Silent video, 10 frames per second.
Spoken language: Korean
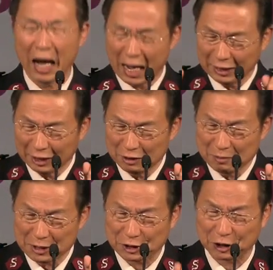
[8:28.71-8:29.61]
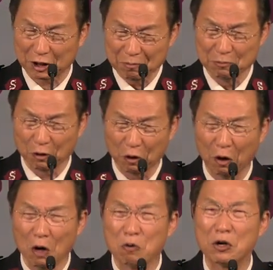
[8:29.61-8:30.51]
하나님이
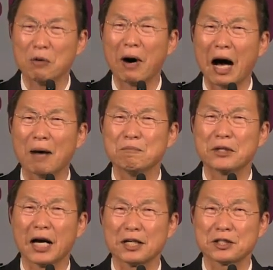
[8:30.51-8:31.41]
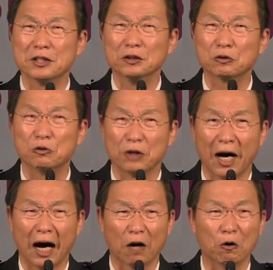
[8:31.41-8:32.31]
지금도 우리와 함께
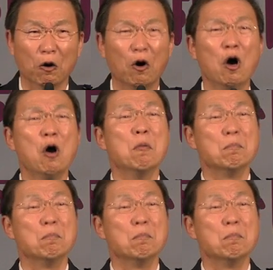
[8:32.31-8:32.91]
하시는구나 하고